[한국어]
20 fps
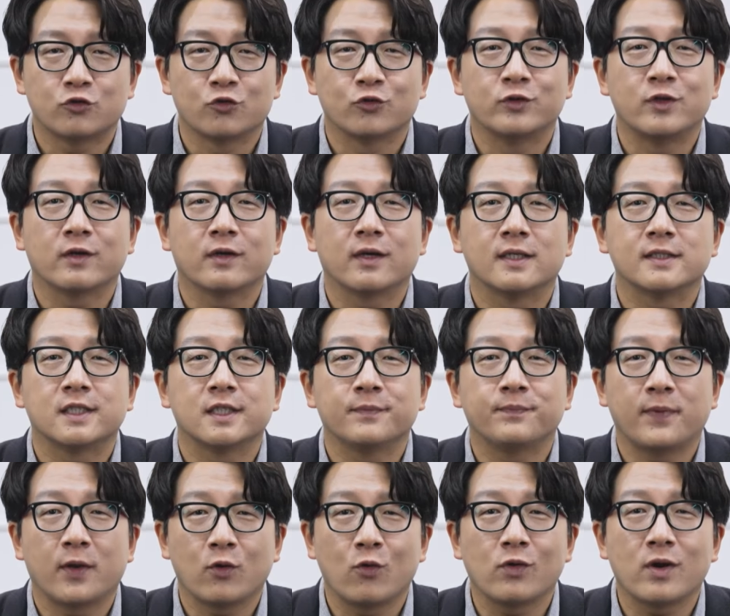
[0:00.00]
중턱까지
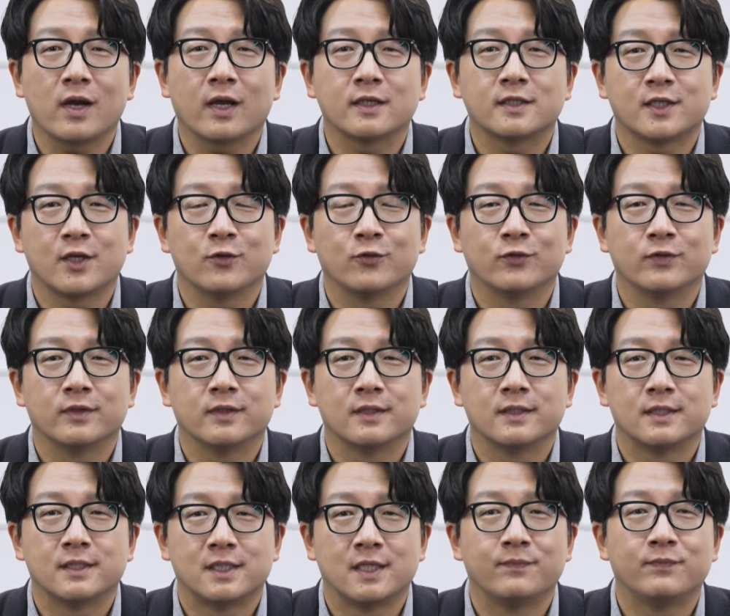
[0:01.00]
빼곡하게 채운
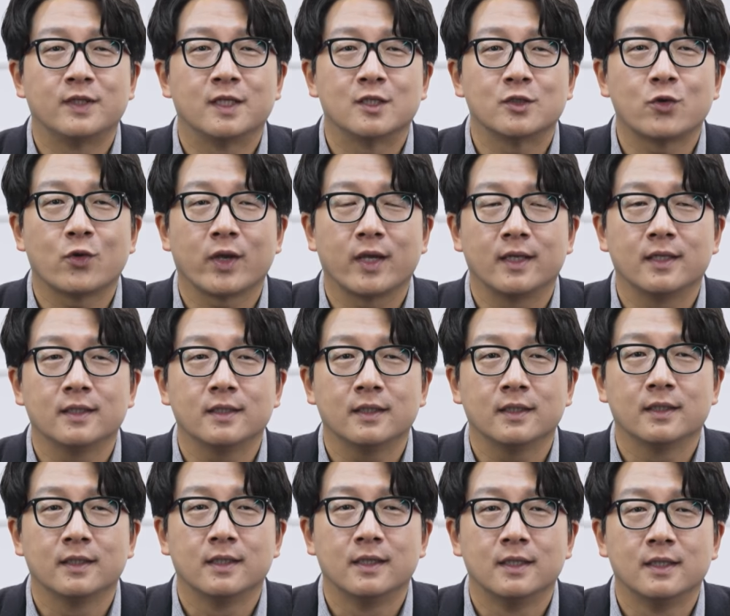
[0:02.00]
집들
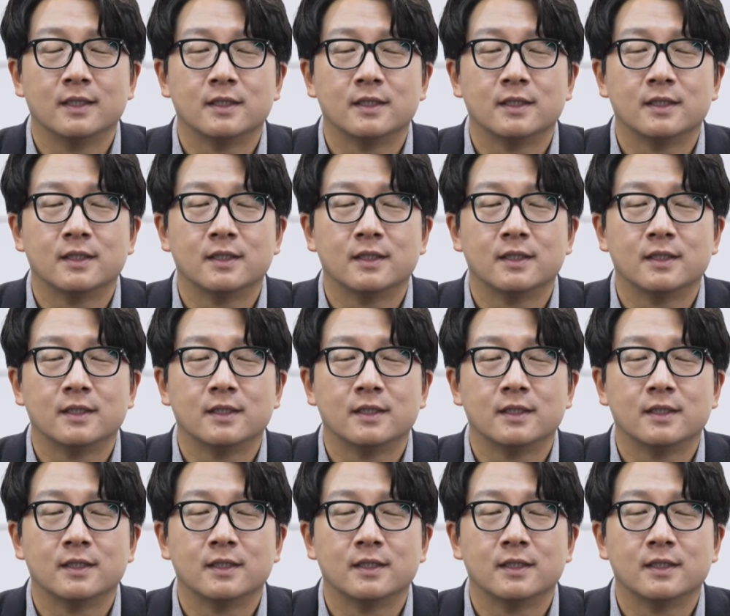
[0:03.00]
속에는